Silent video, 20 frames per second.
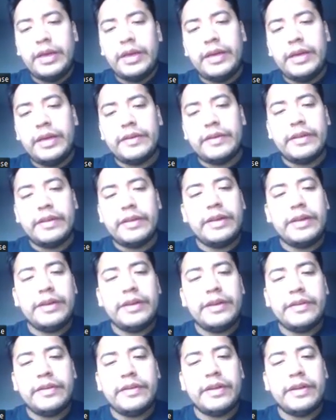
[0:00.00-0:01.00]
Esa de
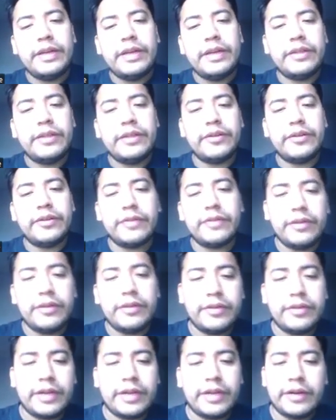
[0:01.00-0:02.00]
allí sería entonces
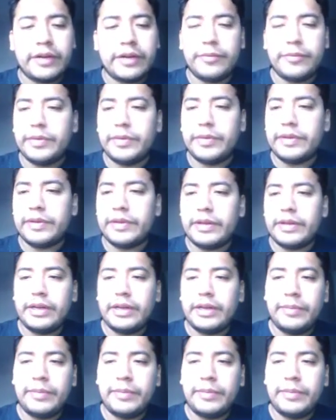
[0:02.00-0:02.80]
nuestra respuesta.